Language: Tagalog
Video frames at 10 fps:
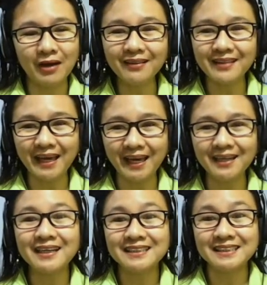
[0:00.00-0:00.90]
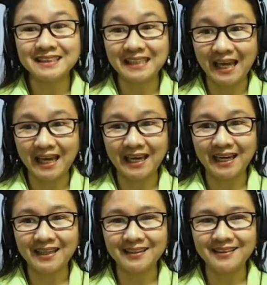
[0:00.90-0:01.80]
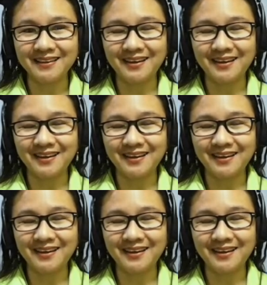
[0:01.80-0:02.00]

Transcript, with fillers: And then, send.